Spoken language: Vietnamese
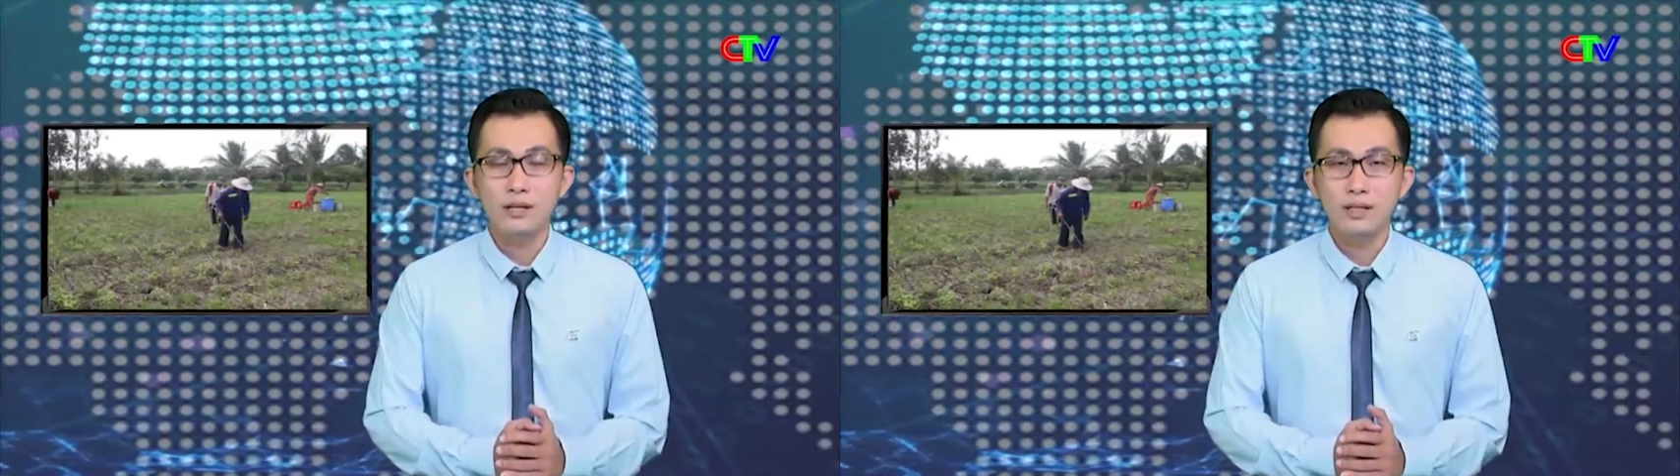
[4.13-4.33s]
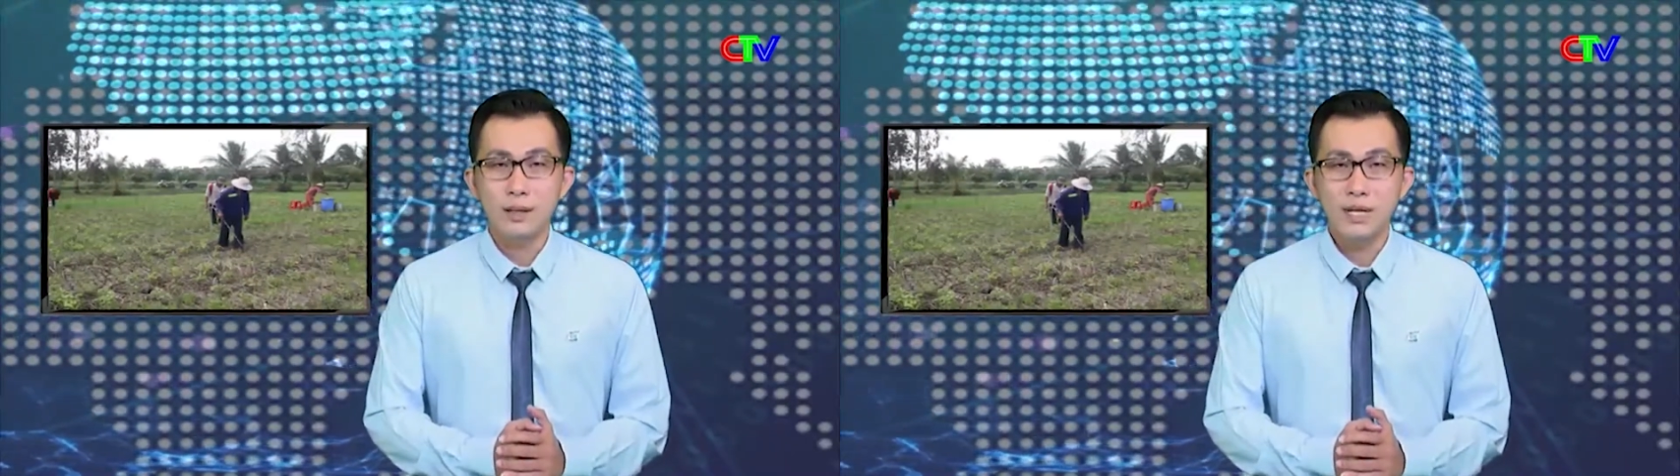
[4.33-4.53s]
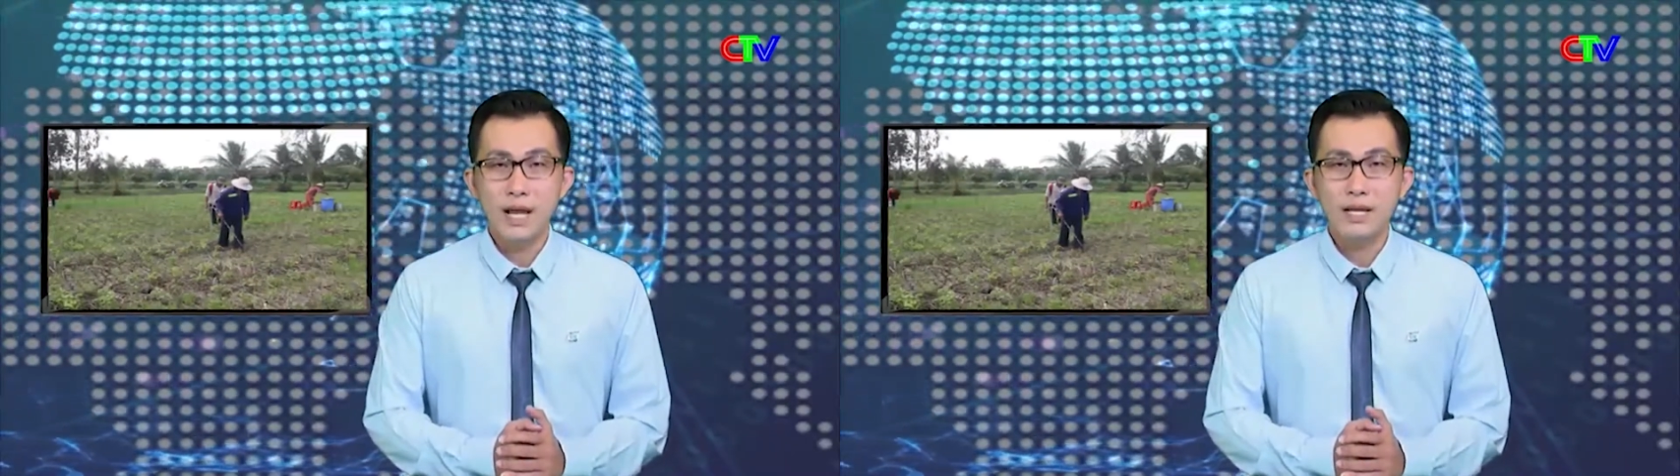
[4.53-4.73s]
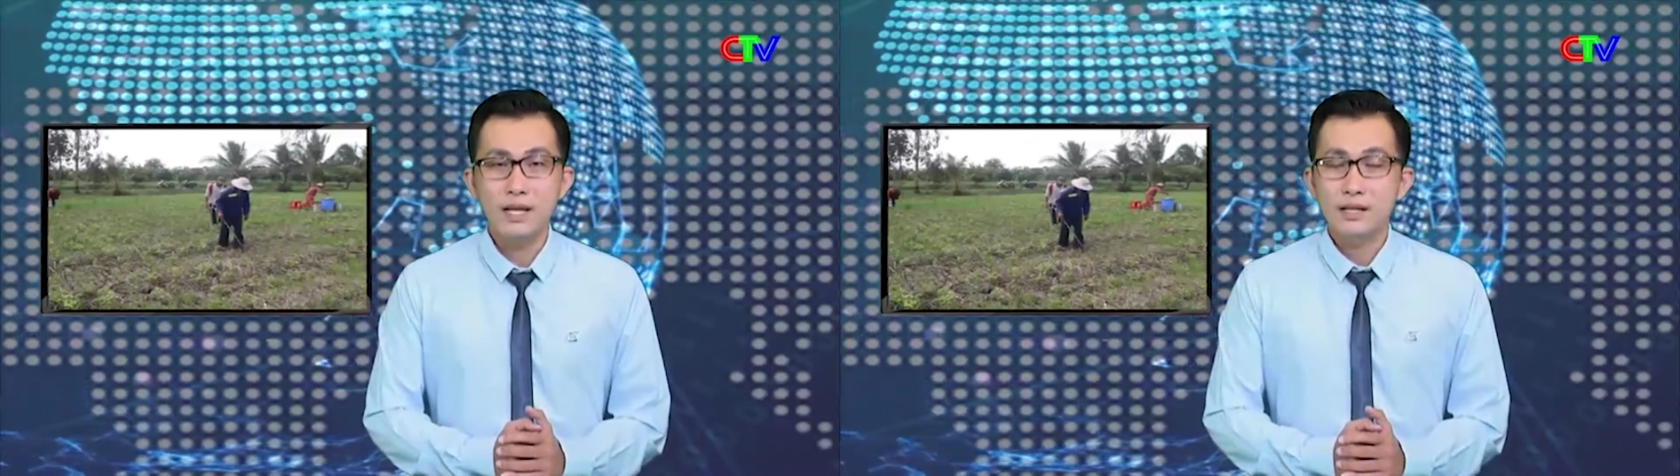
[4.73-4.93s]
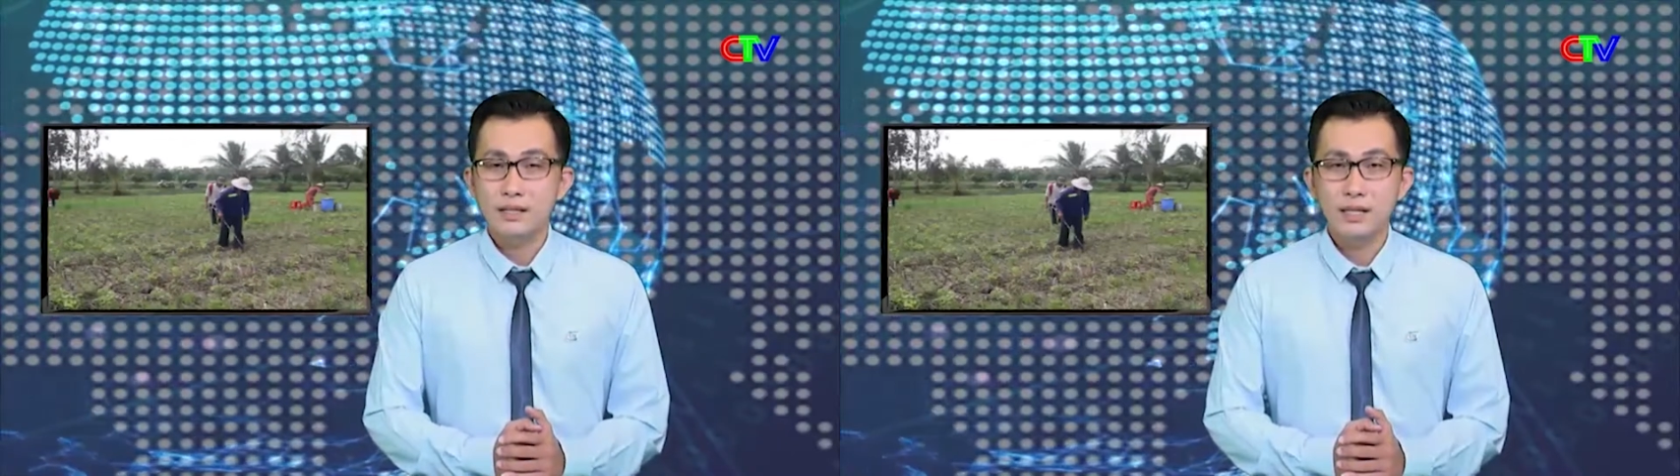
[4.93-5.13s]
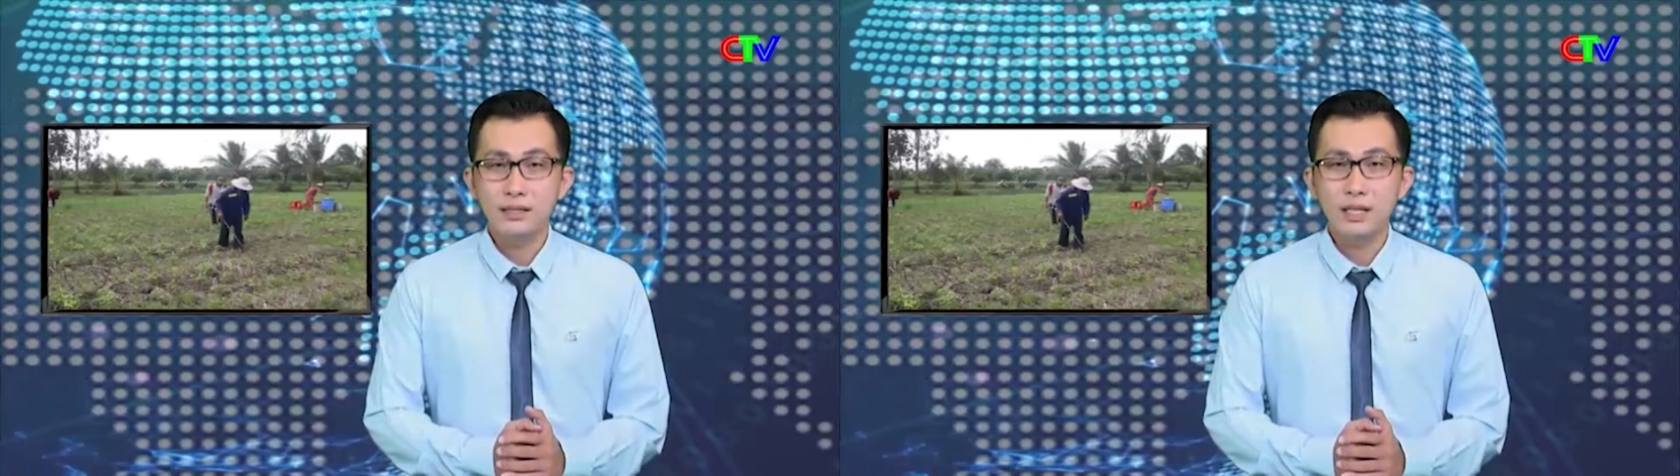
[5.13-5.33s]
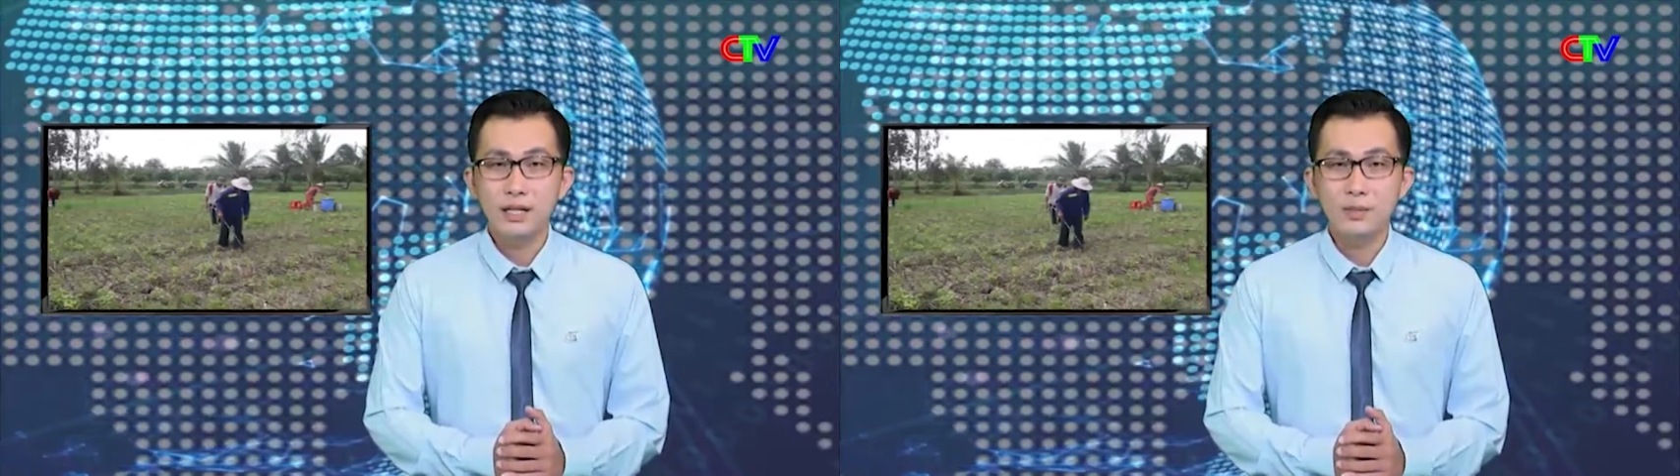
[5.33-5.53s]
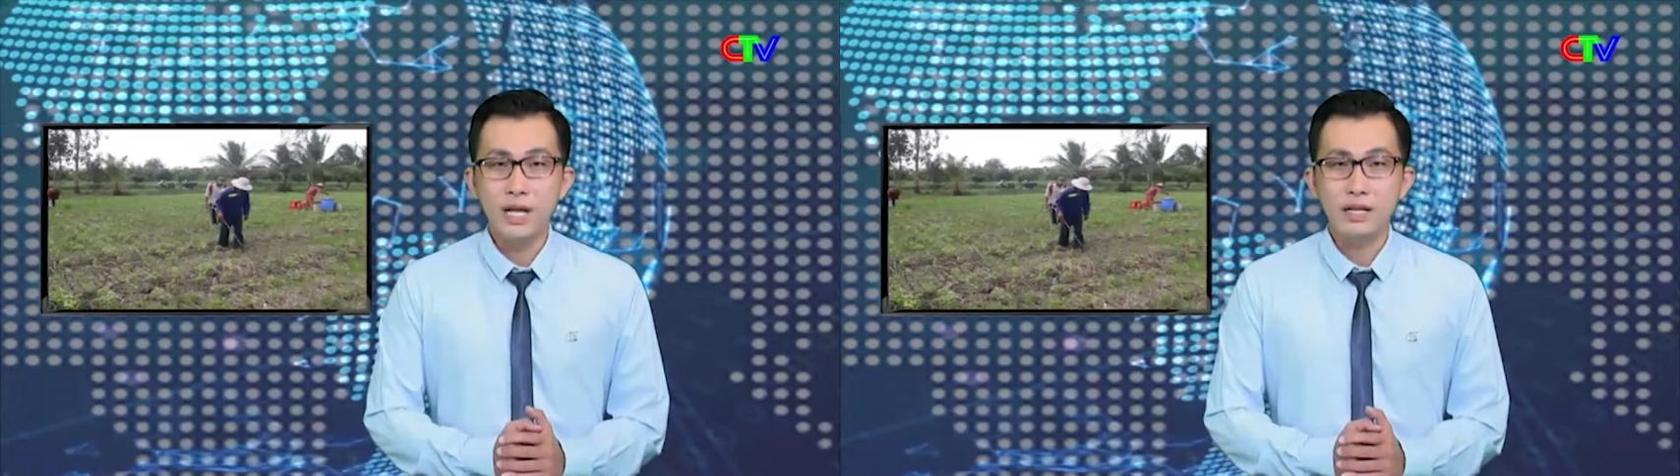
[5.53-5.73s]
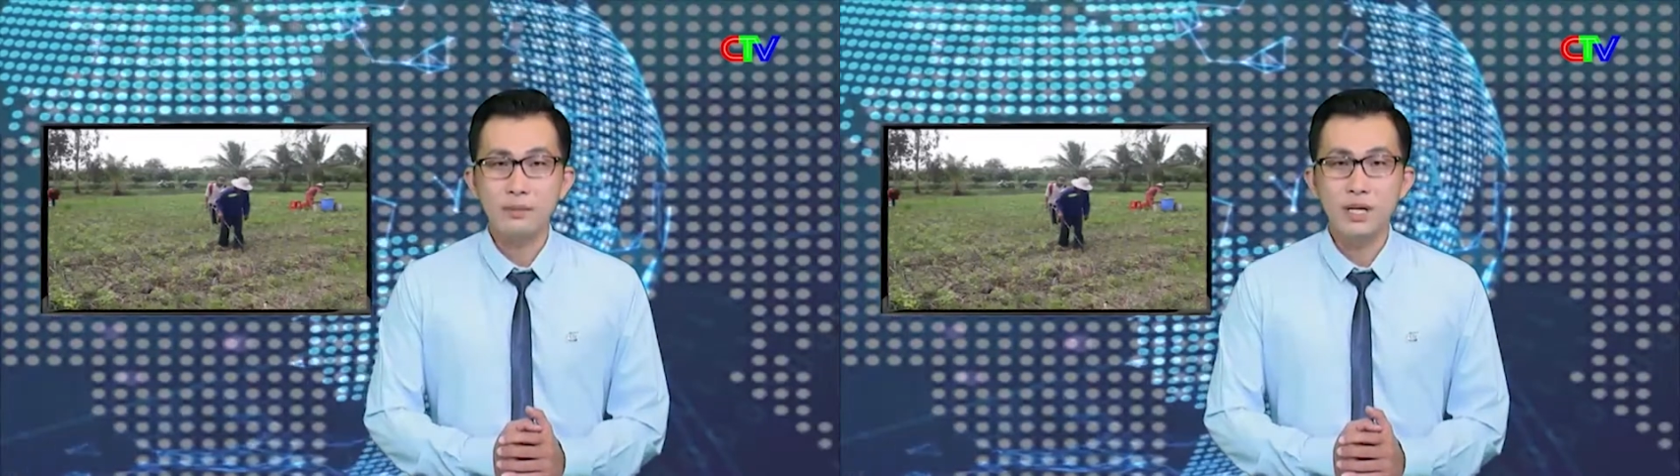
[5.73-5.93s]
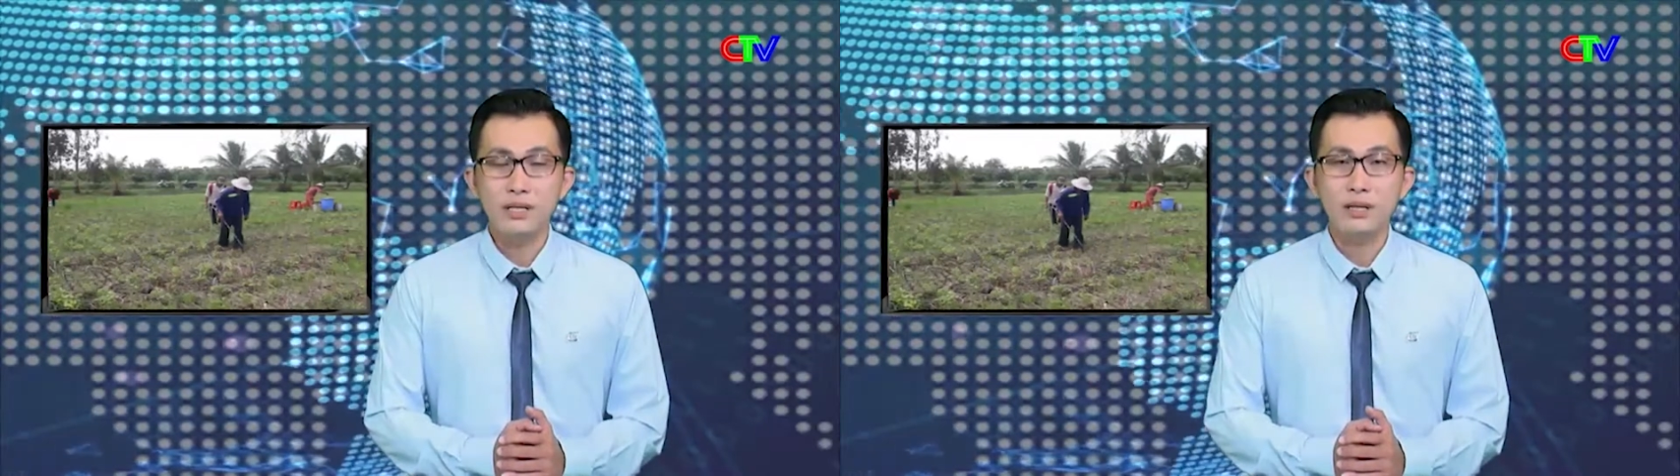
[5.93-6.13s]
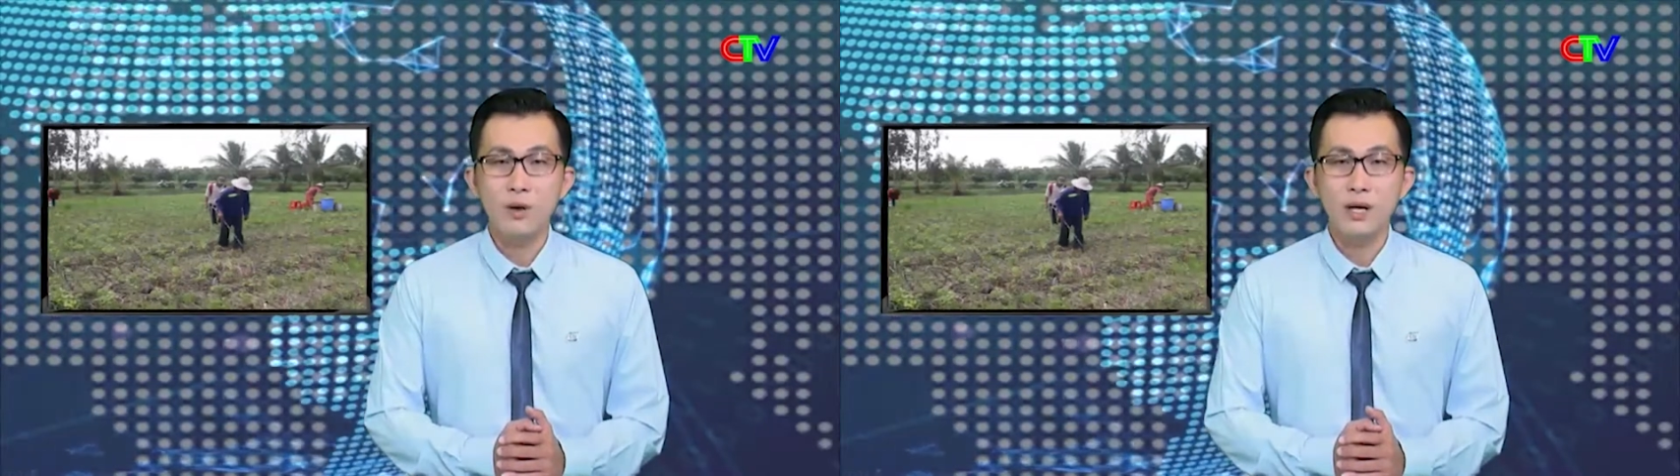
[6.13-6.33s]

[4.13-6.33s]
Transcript: năm nay đến thời điểm này mới chỉ có